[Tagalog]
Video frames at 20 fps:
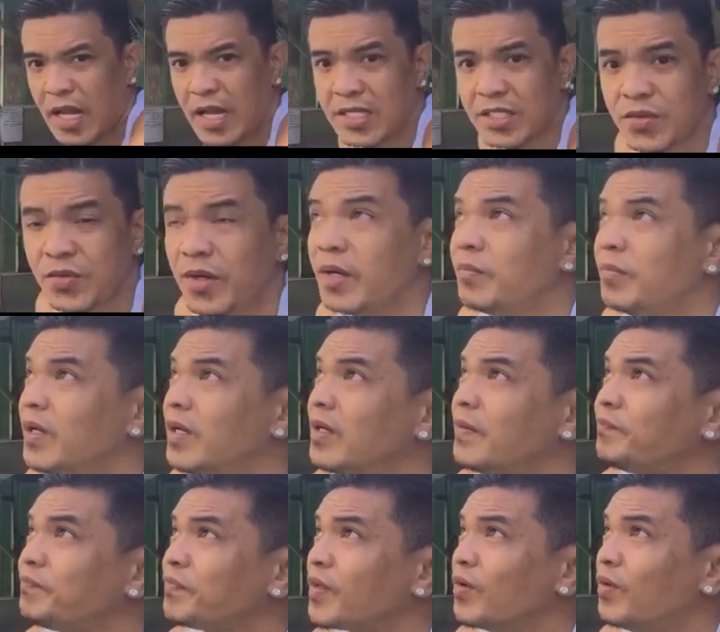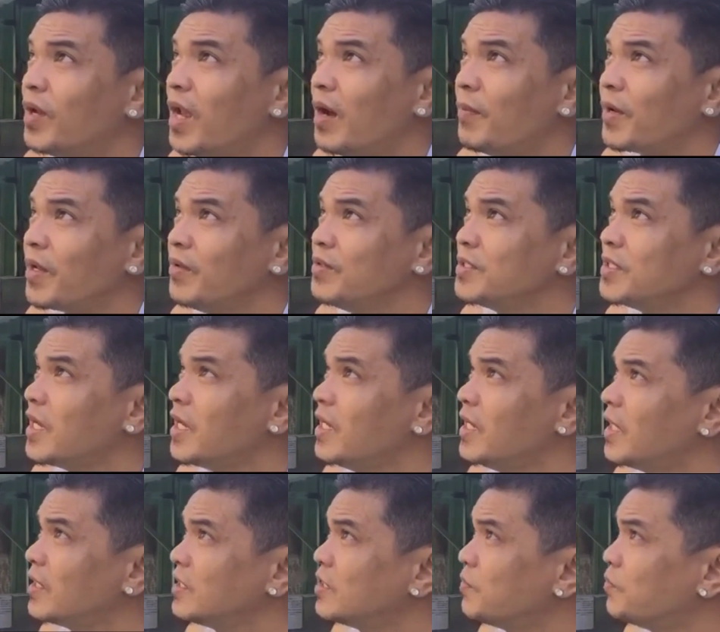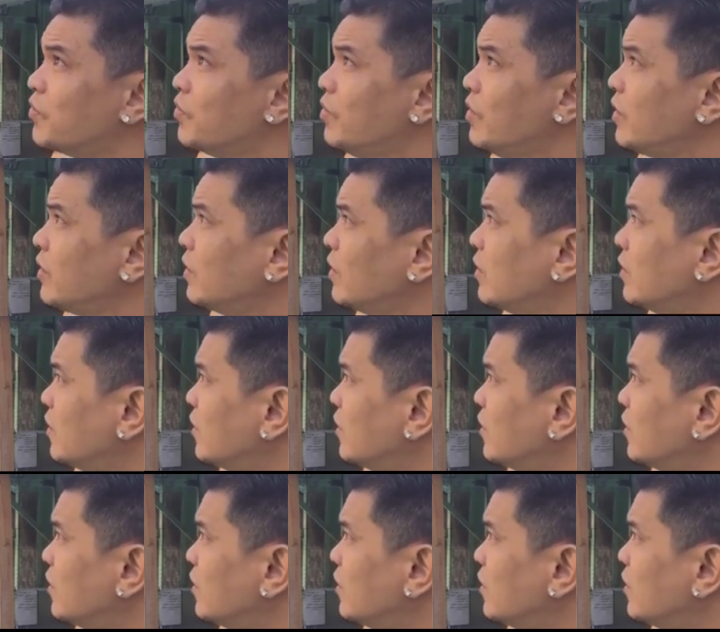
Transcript: Alas 9. Wala pa rin yung sinakal natin sa pulley.